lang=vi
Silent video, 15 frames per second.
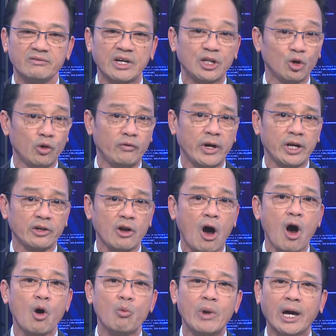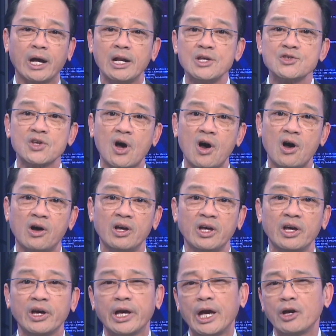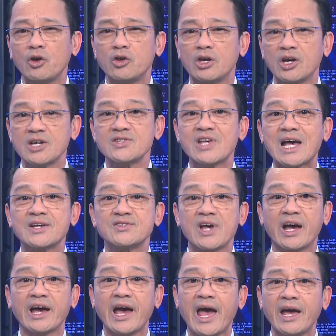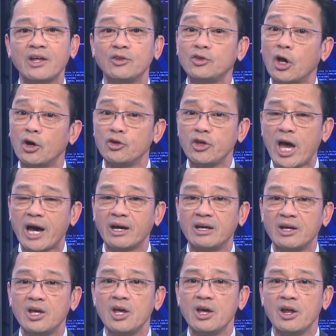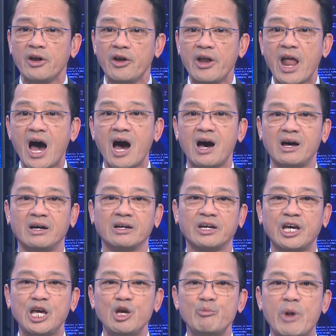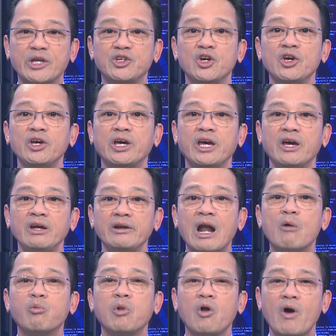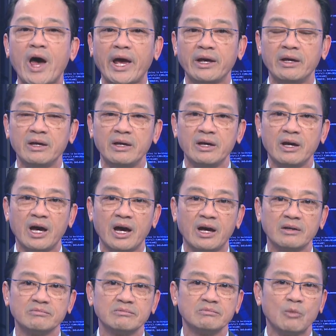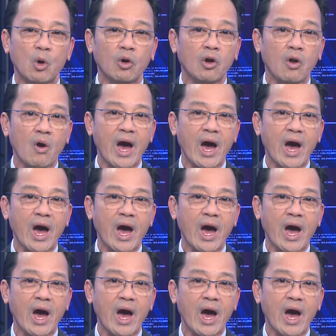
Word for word: Và thưa quý vị, đó cũng là cái lý do khiến cho những cái sắc dân khác tự nhận nợ khi mà chứng kiến đồng loại à, một